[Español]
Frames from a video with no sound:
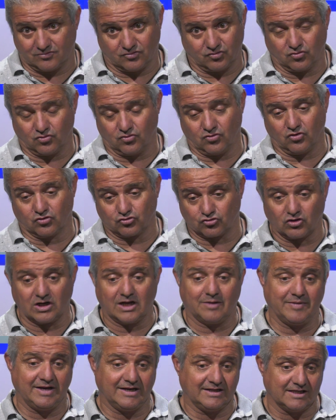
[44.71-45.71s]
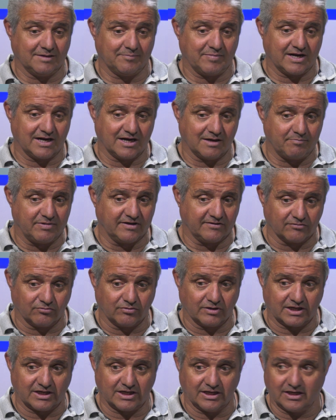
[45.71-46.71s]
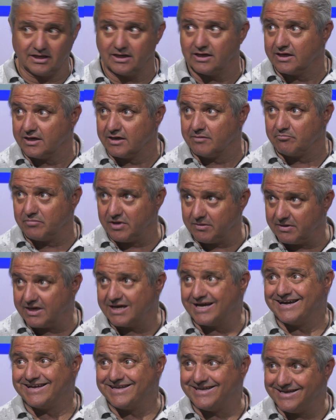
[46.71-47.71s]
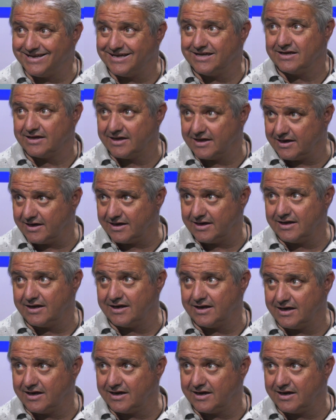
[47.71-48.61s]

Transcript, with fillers: no solamente para las personas que viven allí eh,